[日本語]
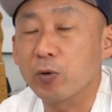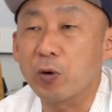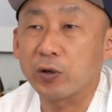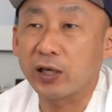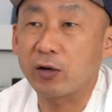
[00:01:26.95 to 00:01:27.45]

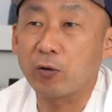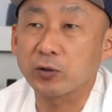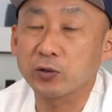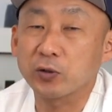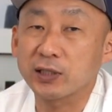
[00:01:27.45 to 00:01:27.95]
もう結
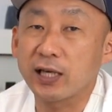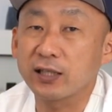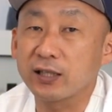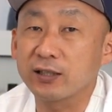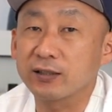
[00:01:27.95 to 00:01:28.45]
構その最
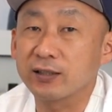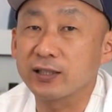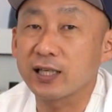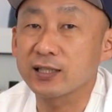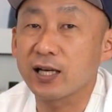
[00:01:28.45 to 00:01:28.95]
近
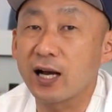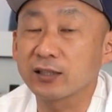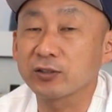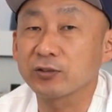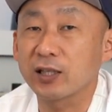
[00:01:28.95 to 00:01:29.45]
日差しが
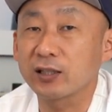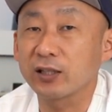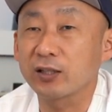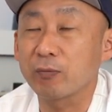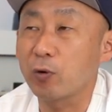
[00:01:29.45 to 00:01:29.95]
暑くなってきて、